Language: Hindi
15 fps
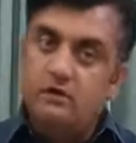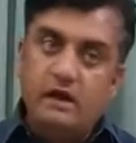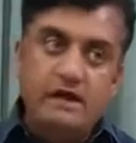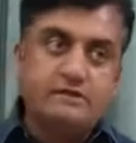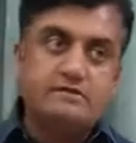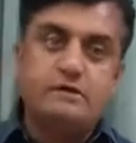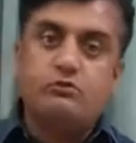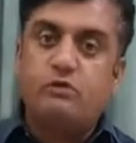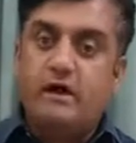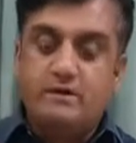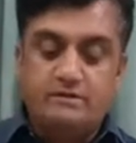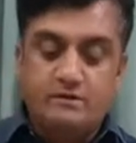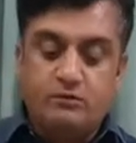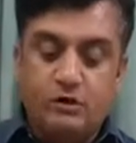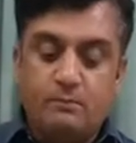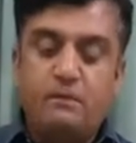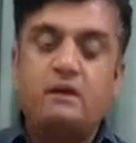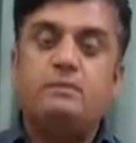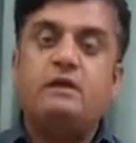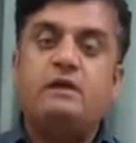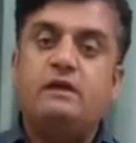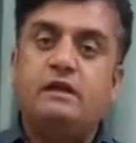एट्सट्रा एट्सट्रा बड़े
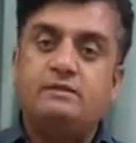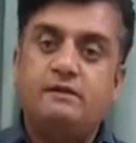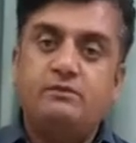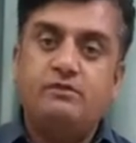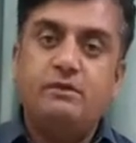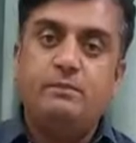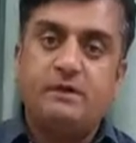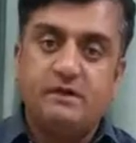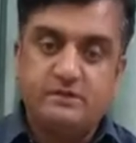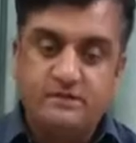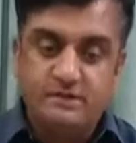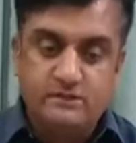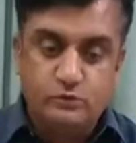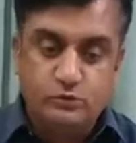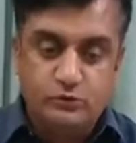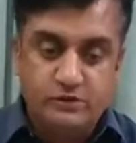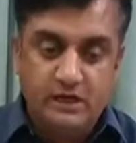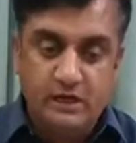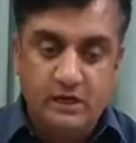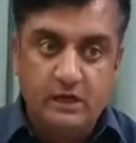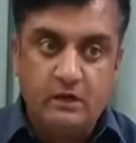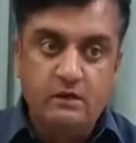बड़े लेजेंडरी प्लेयर जैसे गुजरे
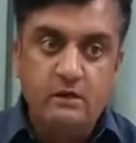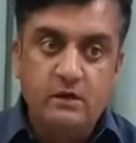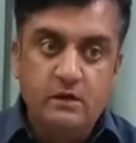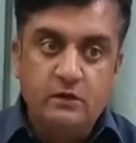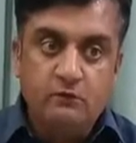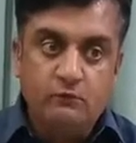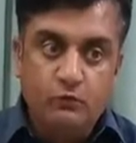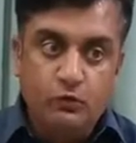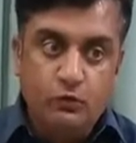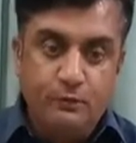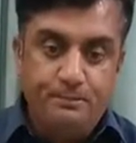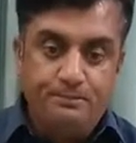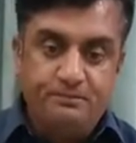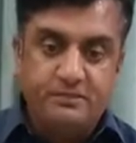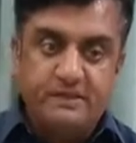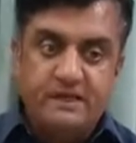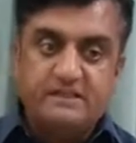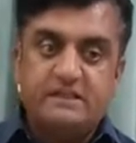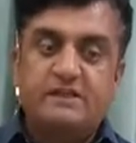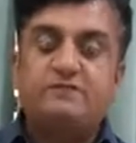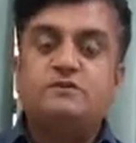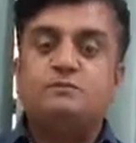हैं वो ना
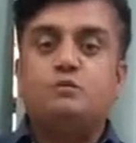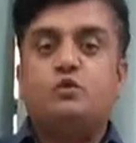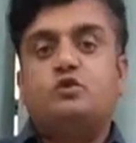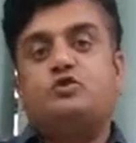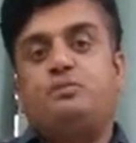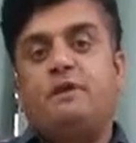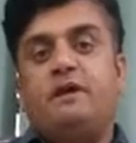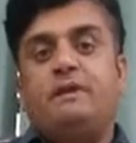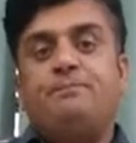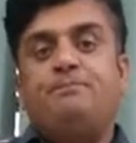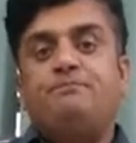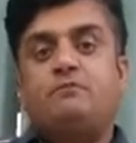सिर्फ स्पोर्ट्स में